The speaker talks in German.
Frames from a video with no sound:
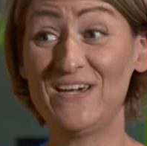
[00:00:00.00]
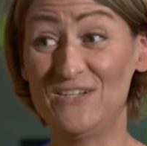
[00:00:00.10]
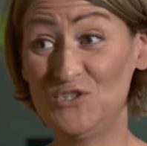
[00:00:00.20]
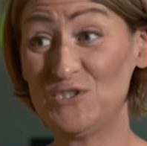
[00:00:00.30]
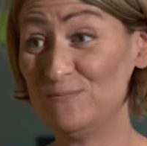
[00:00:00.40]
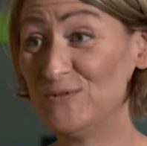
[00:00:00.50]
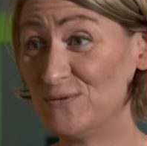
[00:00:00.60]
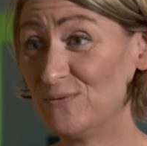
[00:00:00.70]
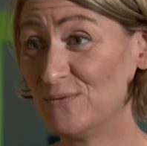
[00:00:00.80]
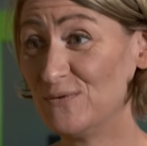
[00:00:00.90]
Ja, das
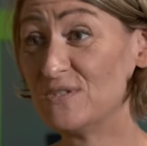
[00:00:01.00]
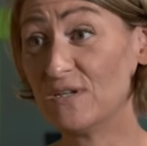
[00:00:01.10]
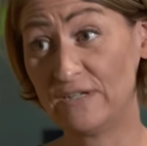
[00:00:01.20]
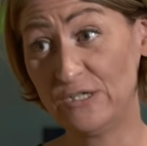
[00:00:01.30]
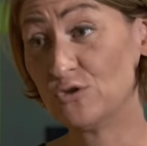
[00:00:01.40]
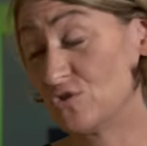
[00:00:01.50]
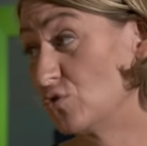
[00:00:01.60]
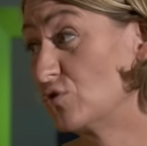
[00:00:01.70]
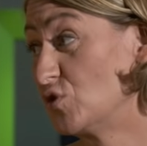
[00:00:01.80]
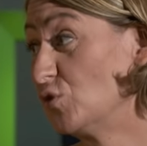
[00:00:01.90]
stimmt. Unsere
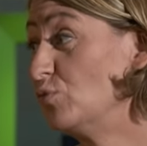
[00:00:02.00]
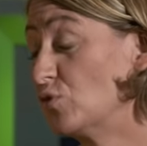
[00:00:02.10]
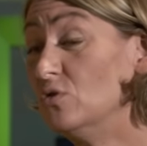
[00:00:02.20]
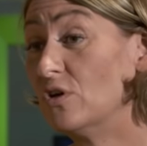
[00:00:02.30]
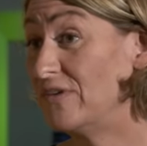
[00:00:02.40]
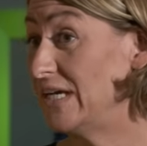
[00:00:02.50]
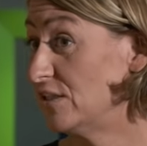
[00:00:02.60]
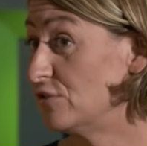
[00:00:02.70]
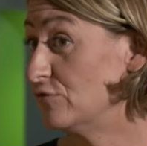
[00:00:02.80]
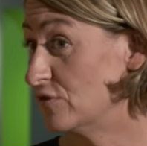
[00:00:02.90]
Rekonstruktionen beruhen auf
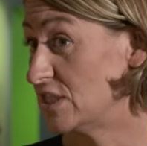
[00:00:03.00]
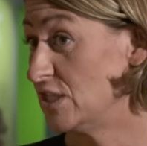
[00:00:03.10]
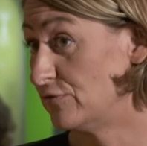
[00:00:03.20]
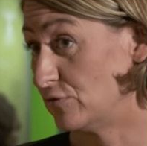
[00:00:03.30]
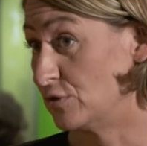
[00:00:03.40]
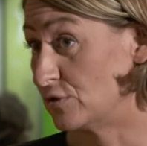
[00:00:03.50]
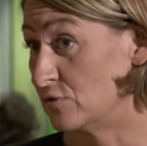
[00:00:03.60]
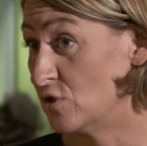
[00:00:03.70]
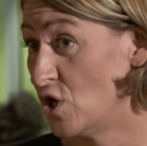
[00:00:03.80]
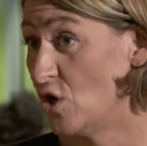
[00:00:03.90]
echten
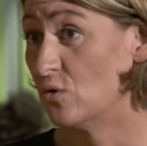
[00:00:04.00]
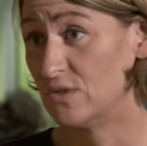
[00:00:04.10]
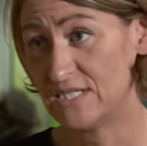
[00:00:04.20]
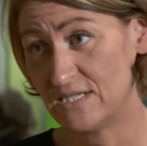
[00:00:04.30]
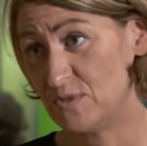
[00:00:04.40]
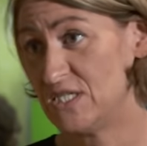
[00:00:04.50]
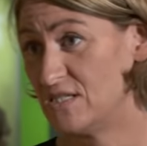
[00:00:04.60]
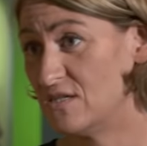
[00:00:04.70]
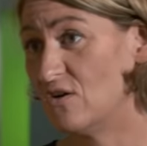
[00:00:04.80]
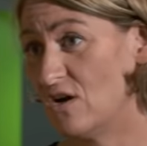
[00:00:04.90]
Fossilfunden und deshalb
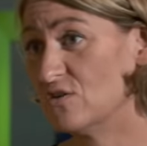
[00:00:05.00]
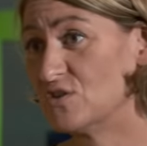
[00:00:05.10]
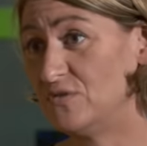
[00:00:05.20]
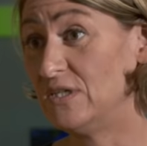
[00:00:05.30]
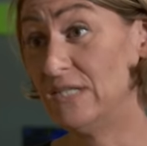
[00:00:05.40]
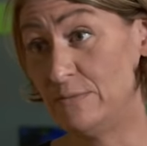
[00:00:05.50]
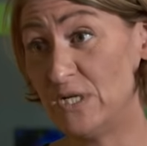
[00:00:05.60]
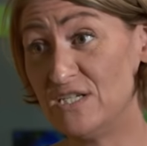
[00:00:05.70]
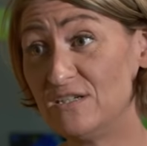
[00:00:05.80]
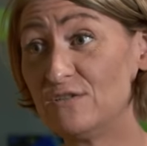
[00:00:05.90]
sehen sie auch aus wie
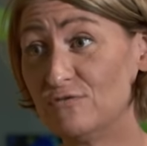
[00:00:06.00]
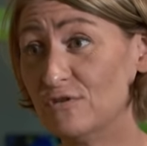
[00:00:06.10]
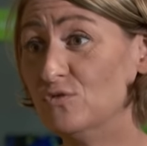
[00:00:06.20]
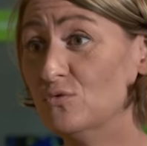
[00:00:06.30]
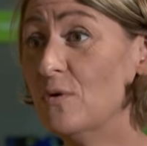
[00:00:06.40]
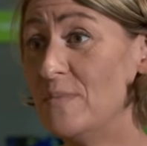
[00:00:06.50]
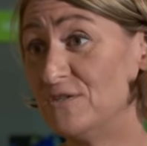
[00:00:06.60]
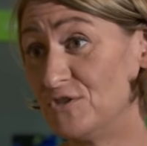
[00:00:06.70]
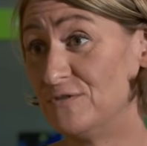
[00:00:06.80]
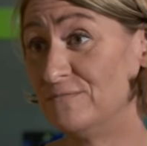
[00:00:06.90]
lebendig gewordene
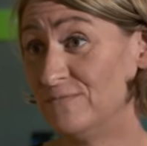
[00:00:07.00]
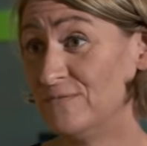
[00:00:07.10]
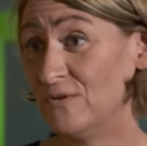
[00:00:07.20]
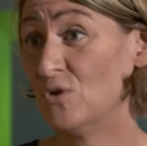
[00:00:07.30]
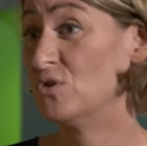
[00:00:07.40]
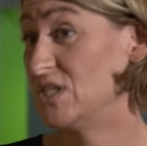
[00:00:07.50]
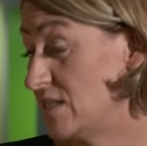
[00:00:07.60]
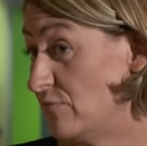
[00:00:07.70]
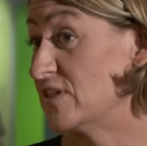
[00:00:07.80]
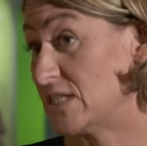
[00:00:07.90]
Urmenschen. Und
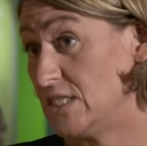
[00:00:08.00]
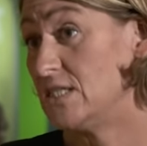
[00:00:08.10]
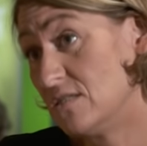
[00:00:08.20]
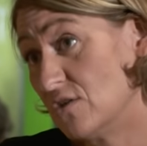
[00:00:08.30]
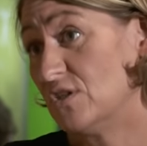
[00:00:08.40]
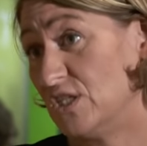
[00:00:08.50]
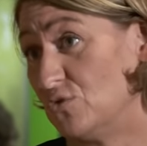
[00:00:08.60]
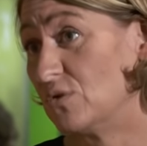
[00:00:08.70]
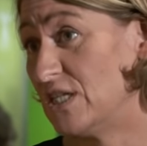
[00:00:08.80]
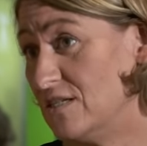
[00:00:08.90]
deshalb faszinieren sie auch
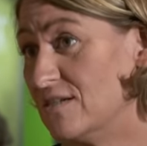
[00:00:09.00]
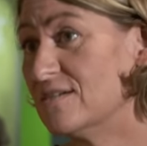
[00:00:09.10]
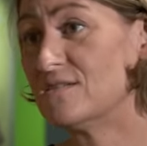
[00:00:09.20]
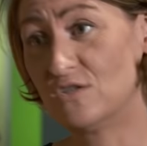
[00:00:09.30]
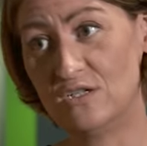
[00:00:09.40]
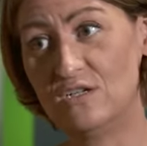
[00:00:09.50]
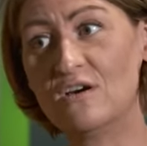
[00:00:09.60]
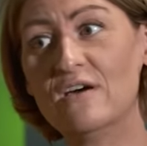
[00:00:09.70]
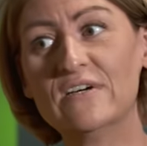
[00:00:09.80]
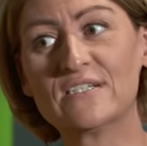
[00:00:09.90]
nicht nur Kinder,
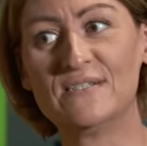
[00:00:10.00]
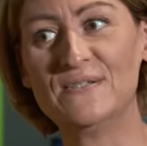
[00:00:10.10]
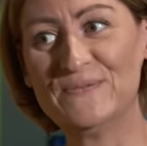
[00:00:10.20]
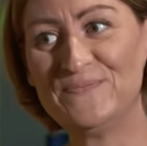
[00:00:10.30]
sondern auch Erwachsene.